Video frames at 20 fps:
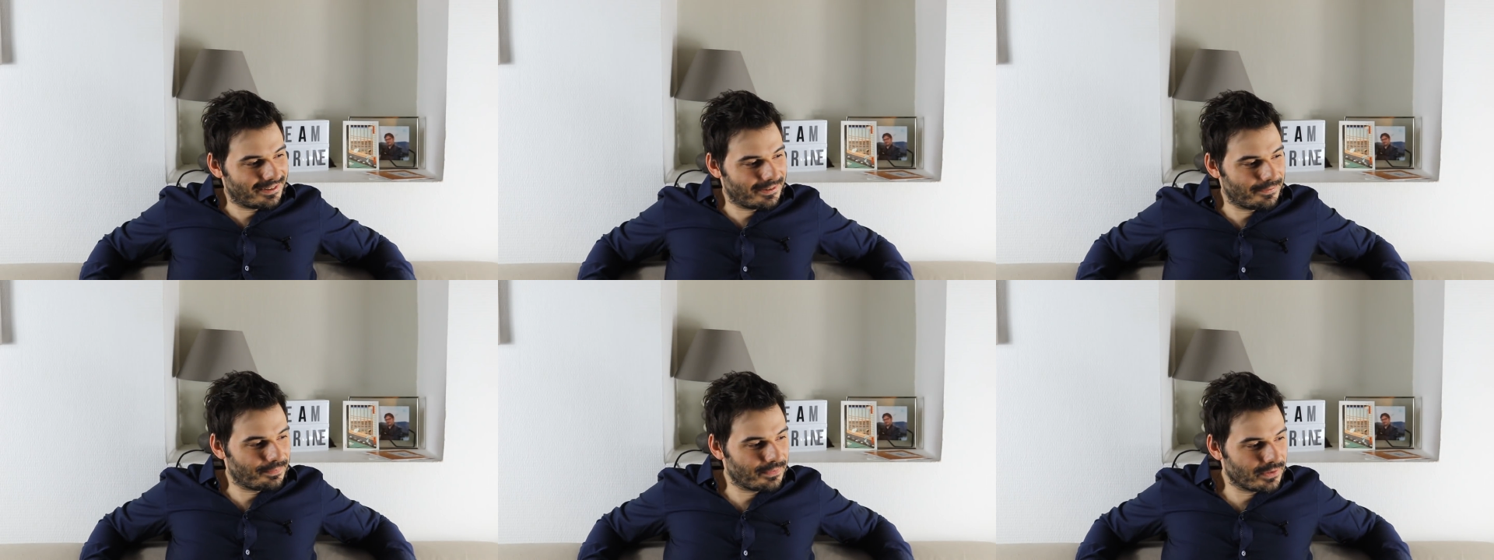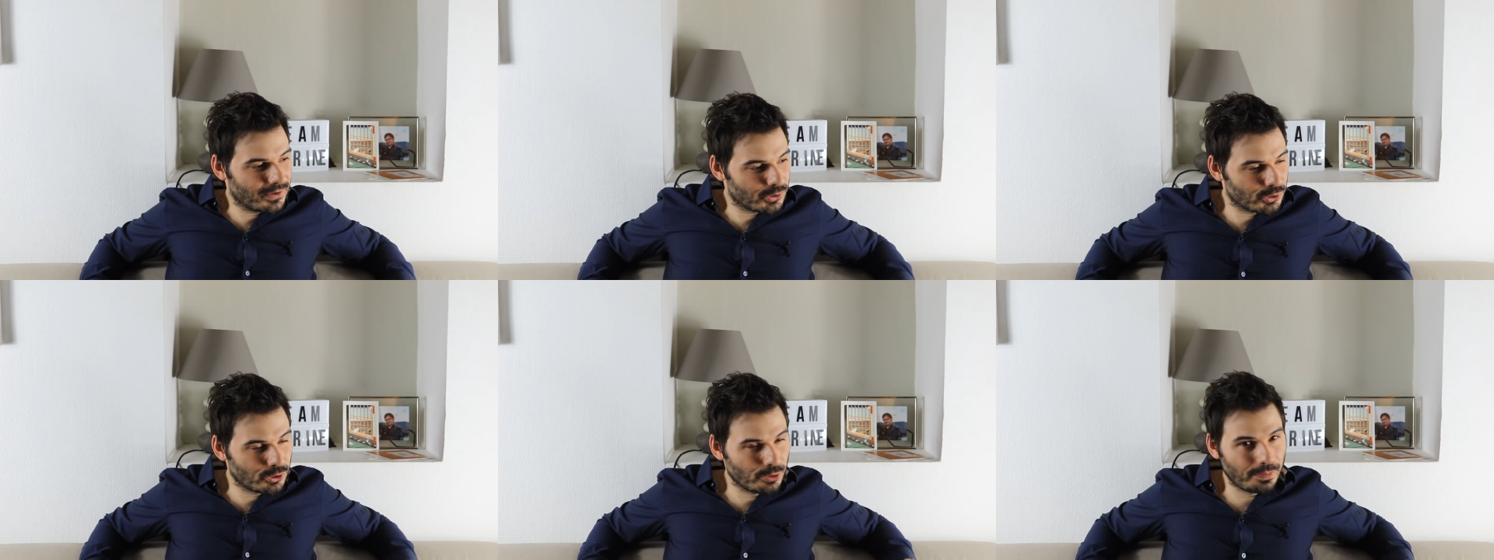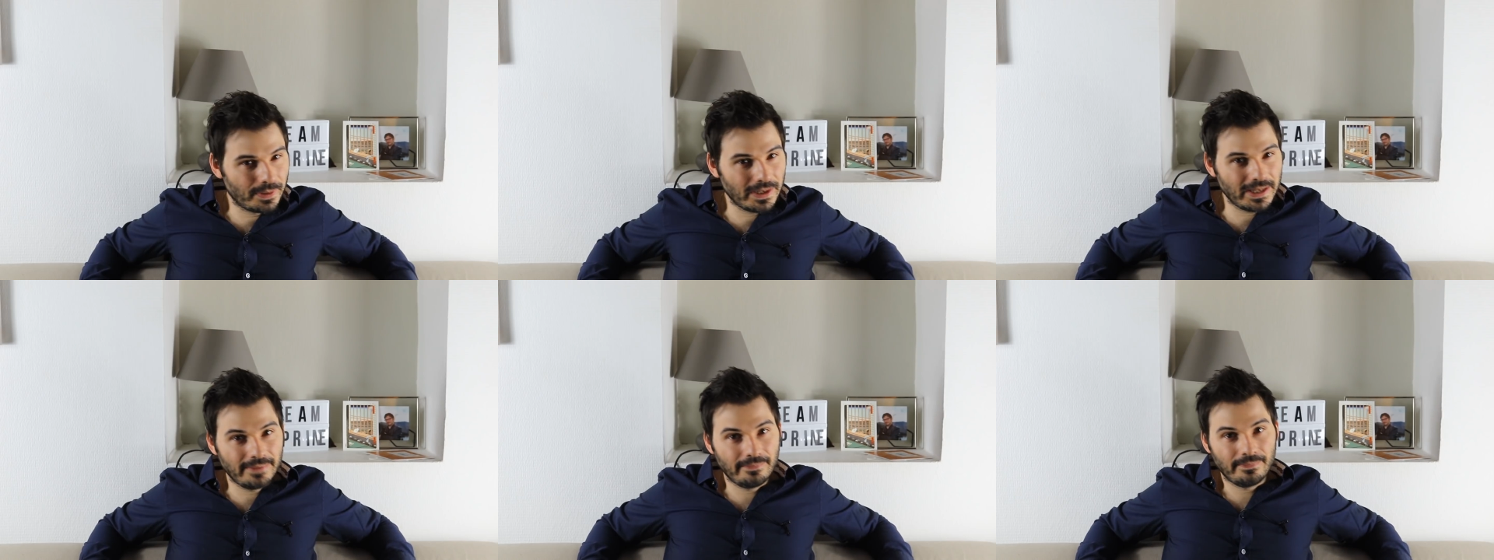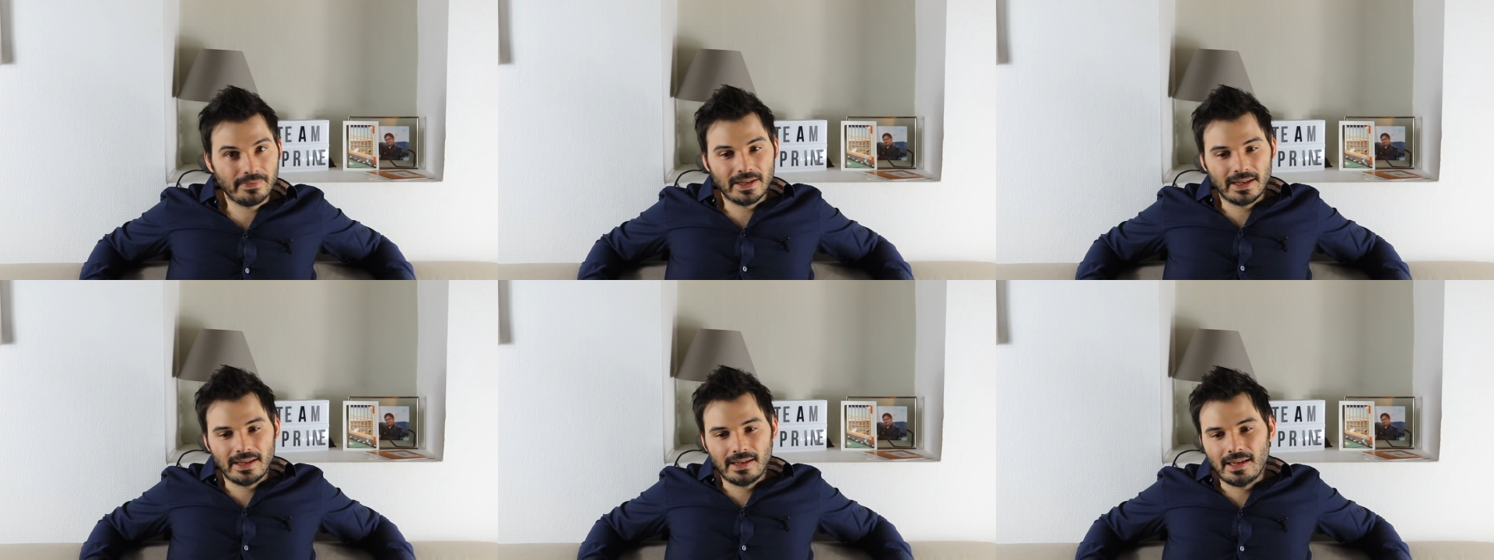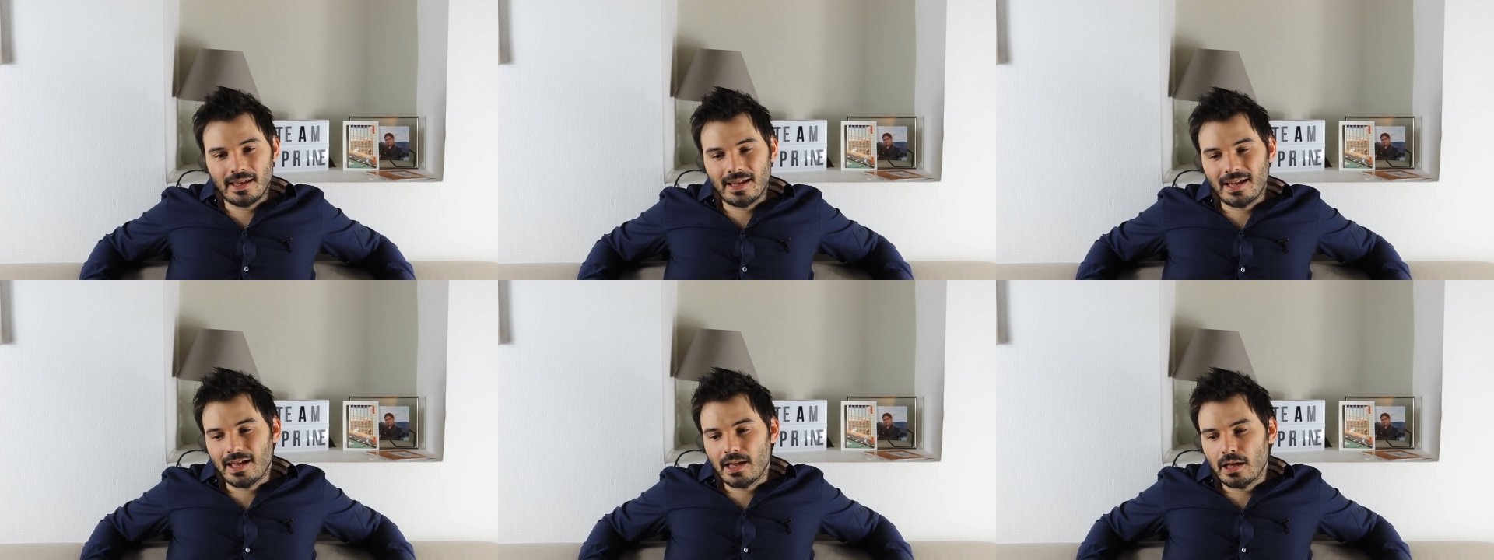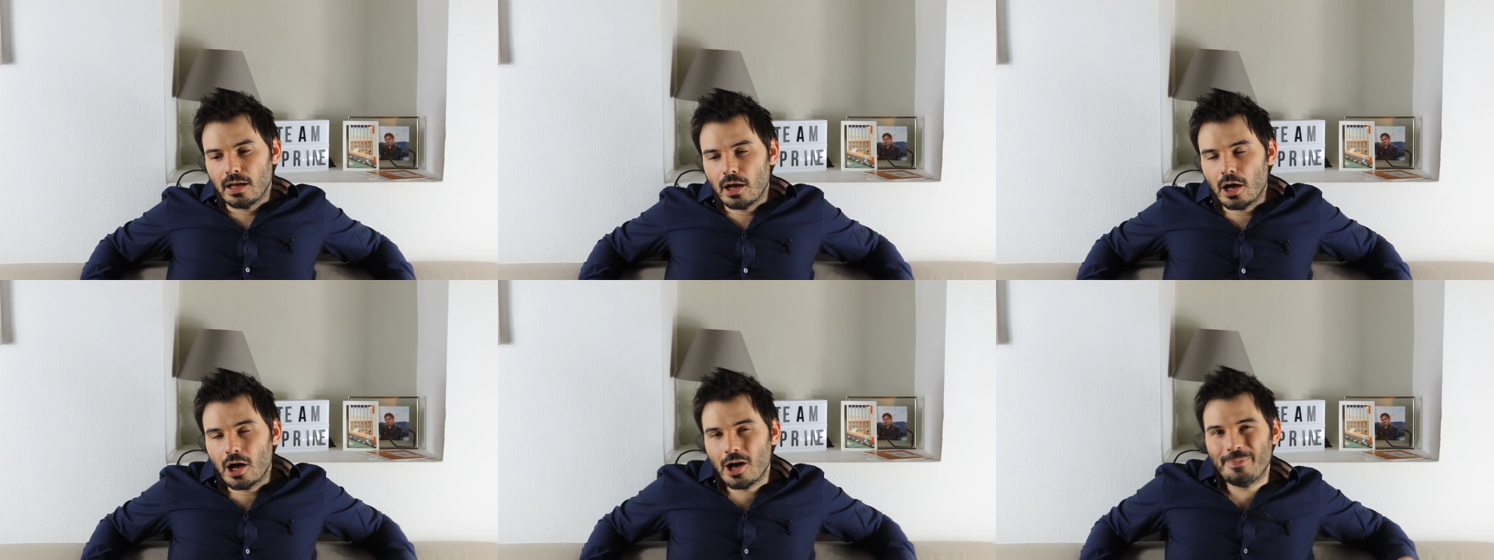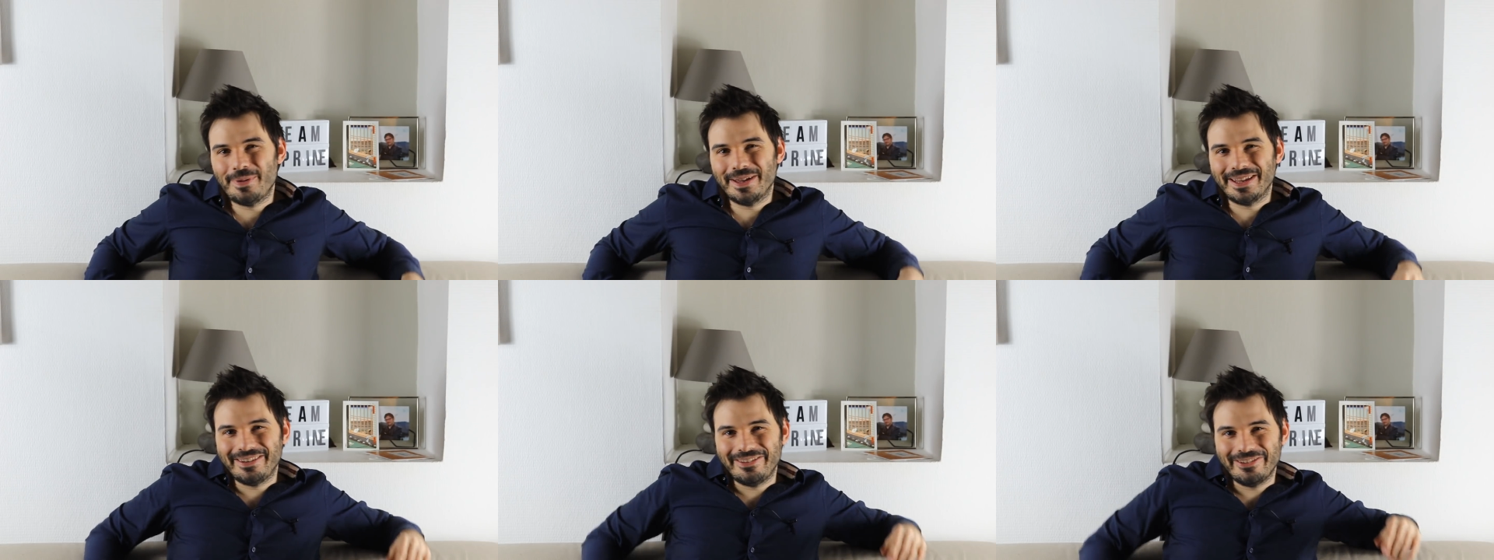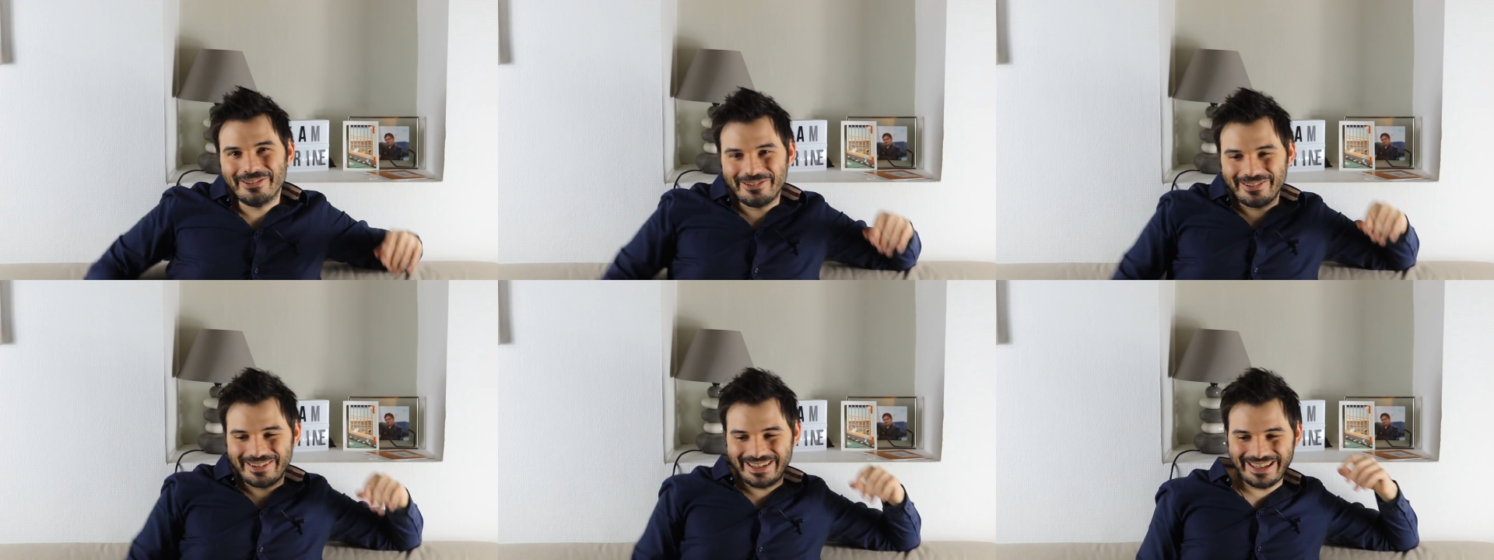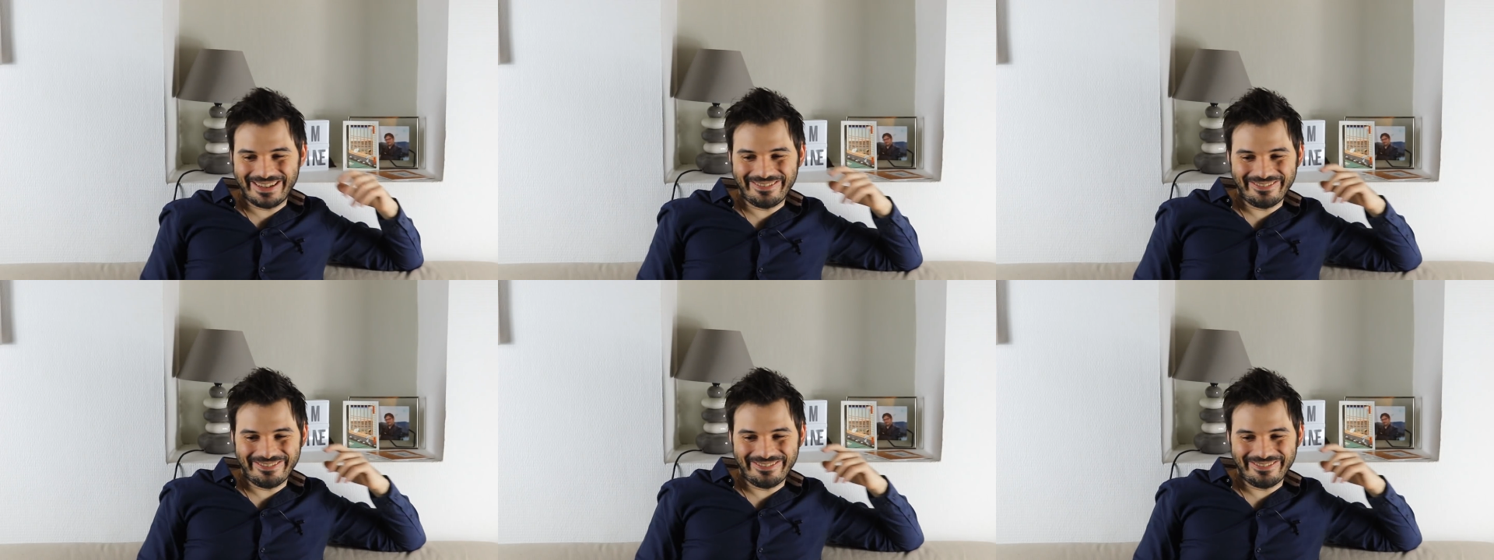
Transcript: euh, je te plais Ah oh, ben non, hein,